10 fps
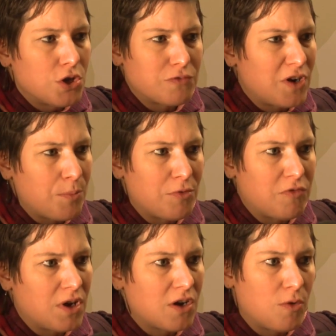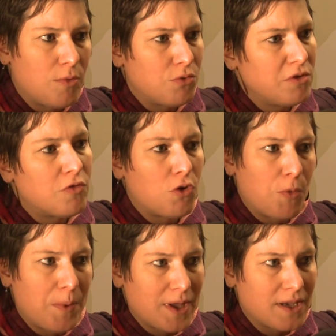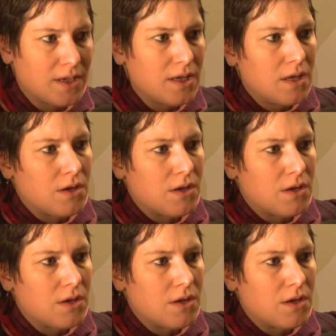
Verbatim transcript: je voulais un peu voir comment au niveau européen,